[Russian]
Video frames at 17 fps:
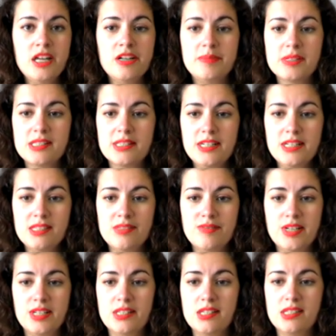
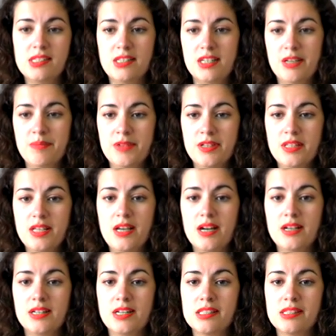Впоследствии князь Серебряный
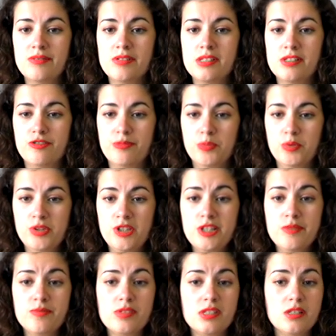оказывается
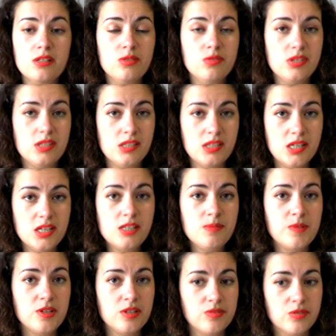впутанным в целую сеть
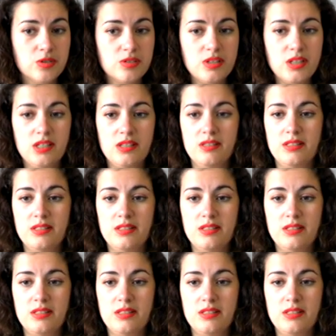придворных